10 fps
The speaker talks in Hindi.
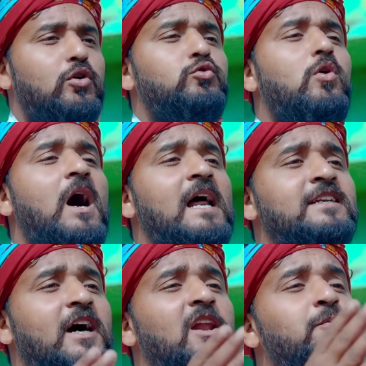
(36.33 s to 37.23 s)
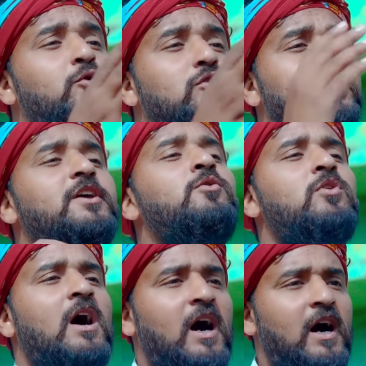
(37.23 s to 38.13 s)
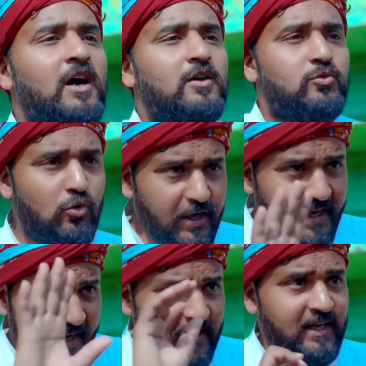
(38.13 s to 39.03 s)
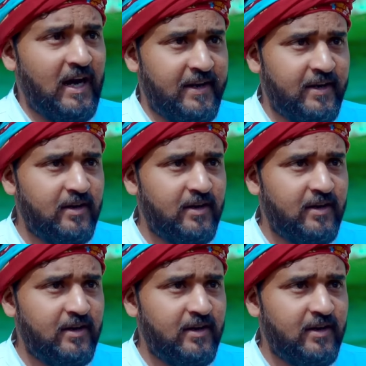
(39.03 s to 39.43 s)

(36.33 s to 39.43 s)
तो तू हाल चाल पूछ ही क्यों रहा तू कोई ठेकेदार